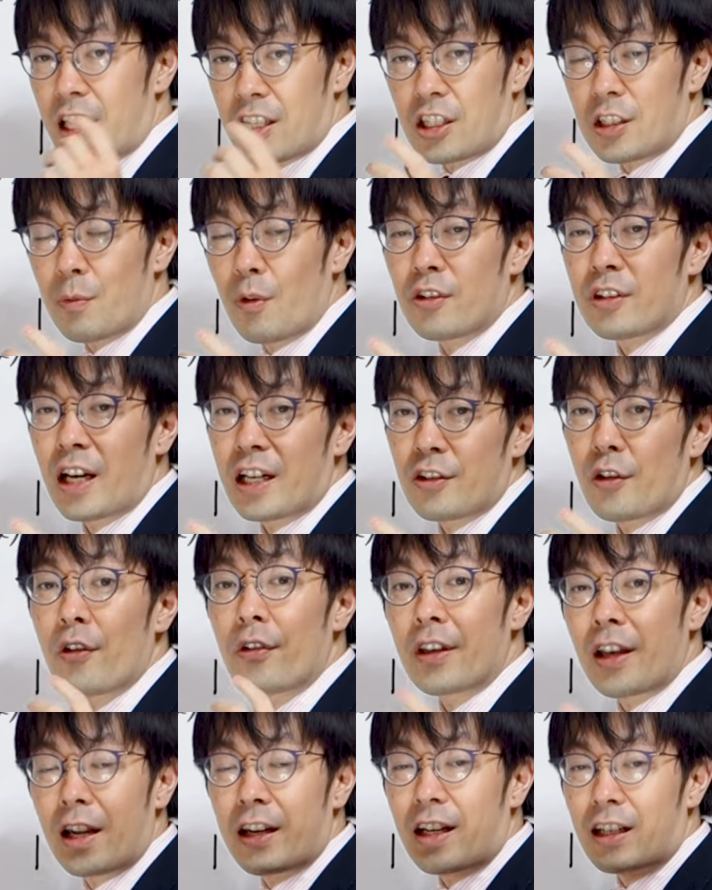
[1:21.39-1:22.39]
整数問題
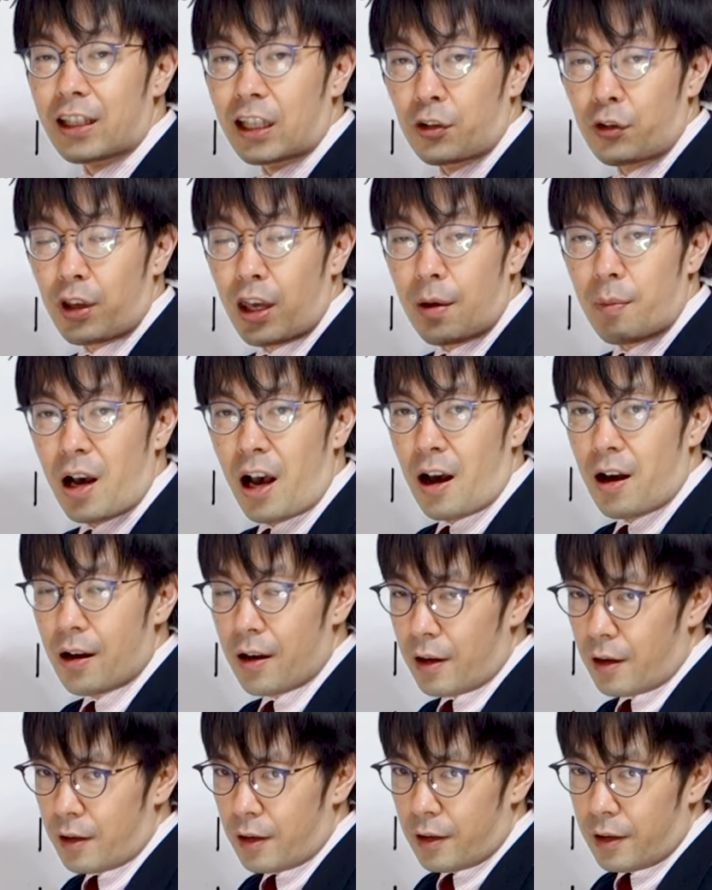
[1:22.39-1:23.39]
のやり方といえば、
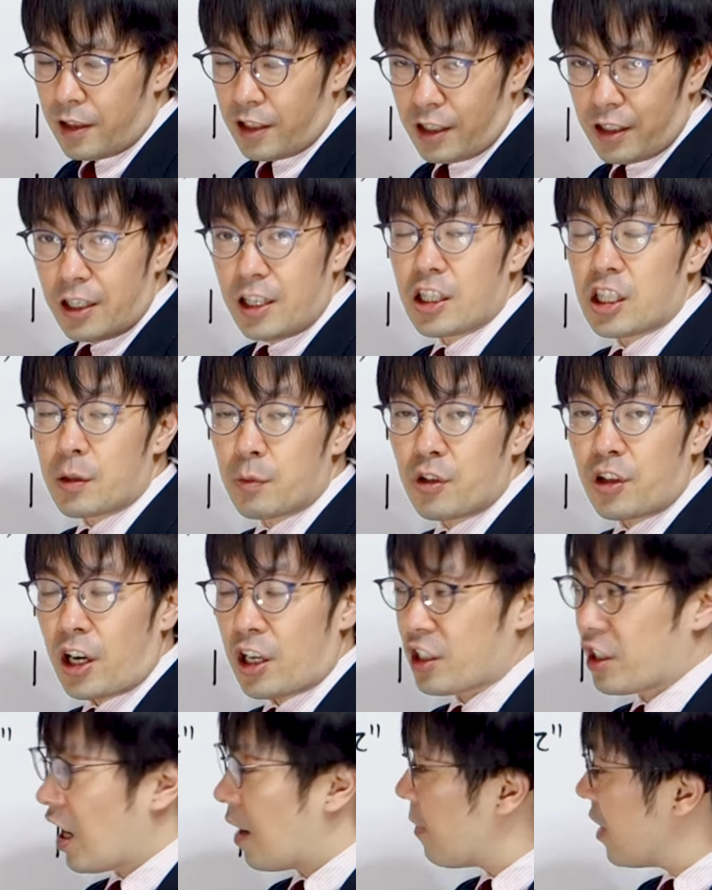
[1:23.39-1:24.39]
因数分
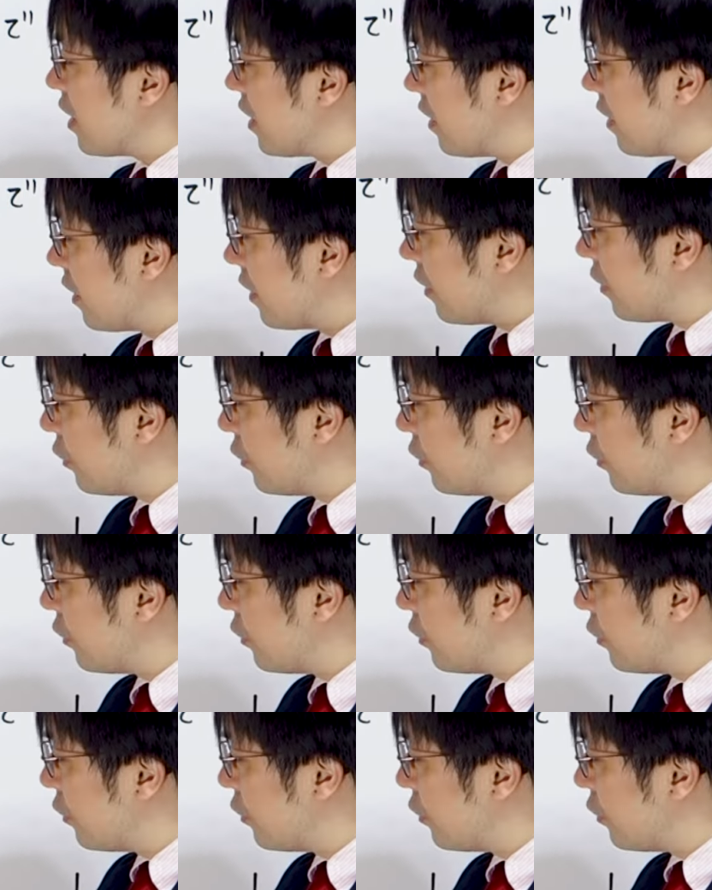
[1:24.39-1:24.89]
解して約数の